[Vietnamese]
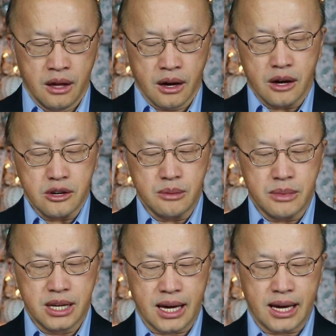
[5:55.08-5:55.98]
khó nó
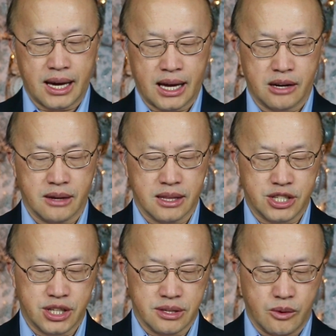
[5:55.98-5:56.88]
mà nên khá hàng nó hàng
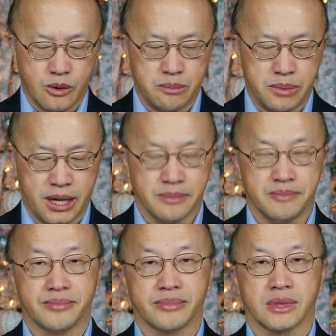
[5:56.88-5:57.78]
chỉ sai ô phê
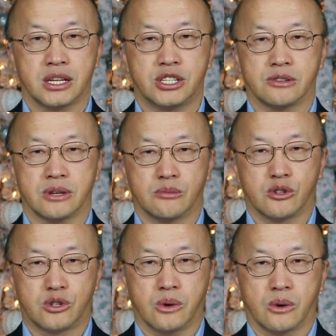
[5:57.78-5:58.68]
chỉ sa một
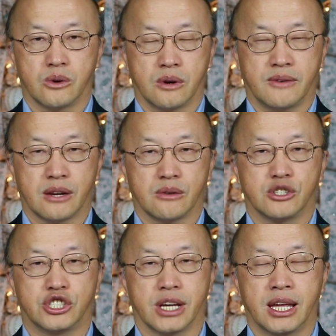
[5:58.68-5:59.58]
trong lo vang lo
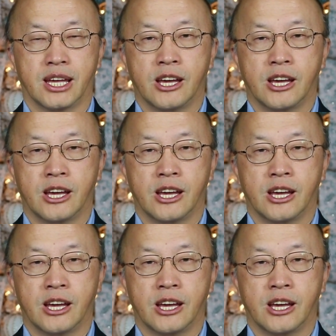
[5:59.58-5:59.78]
chế